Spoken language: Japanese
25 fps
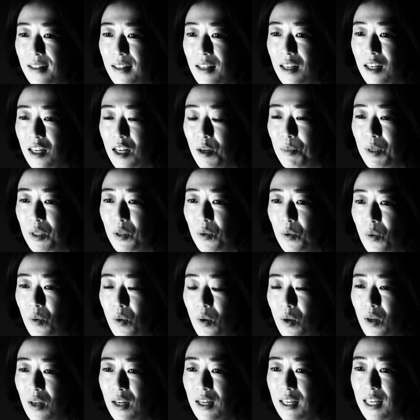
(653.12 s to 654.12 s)
中身の化
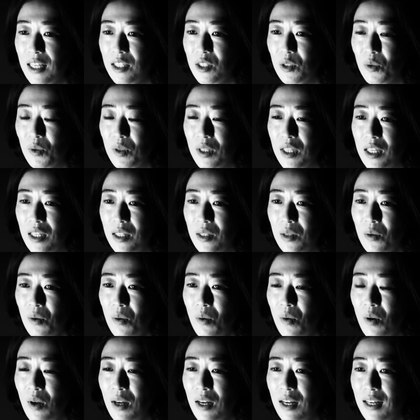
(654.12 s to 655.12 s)
粧品
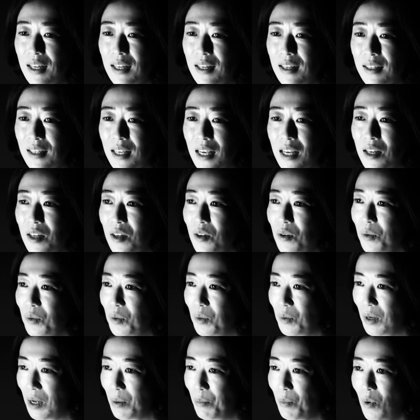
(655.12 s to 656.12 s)
の原料
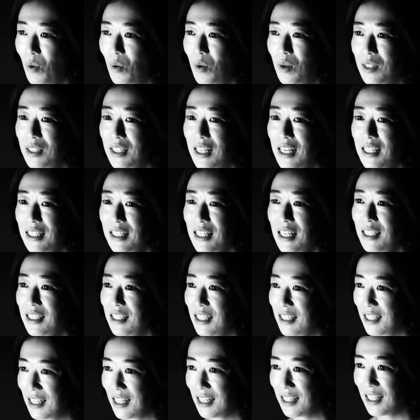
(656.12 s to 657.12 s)
とかも生産
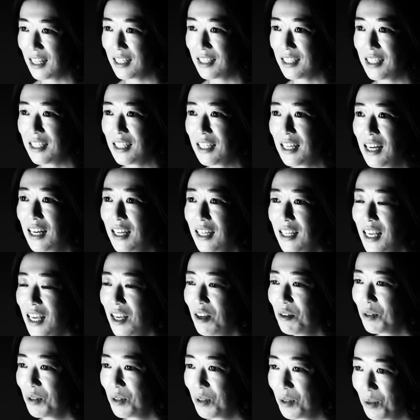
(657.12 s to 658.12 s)
者さんたちに還
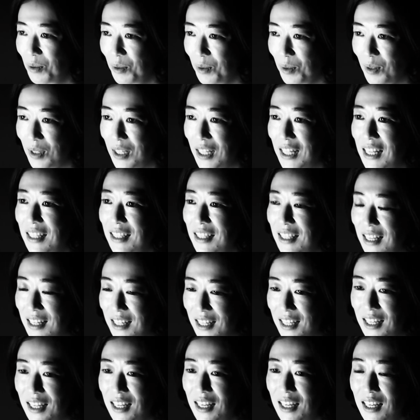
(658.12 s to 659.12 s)
元をすることになった
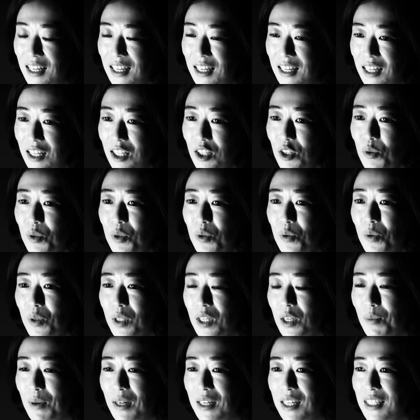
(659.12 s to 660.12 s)
り、あと容
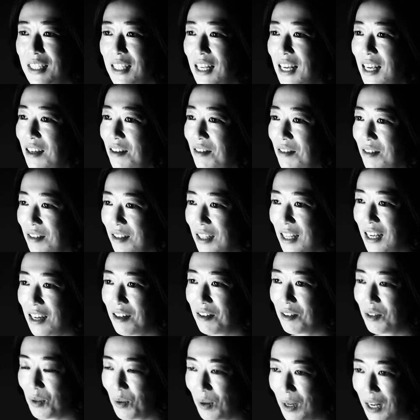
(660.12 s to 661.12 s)
器はリサイクルであ
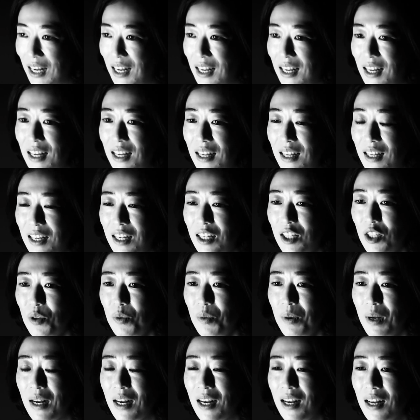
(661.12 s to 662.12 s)
るとか、あ
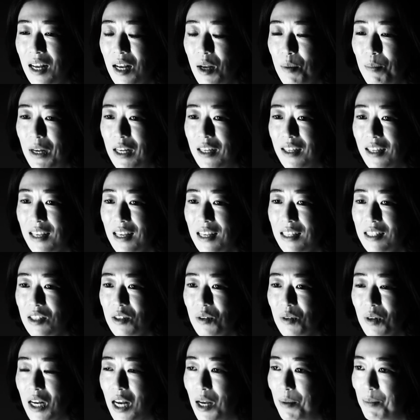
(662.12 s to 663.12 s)
とはパッケージ
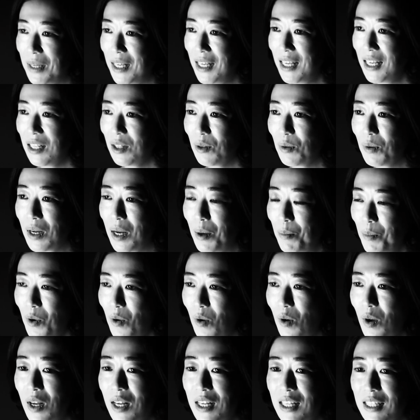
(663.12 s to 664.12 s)
の紙とかも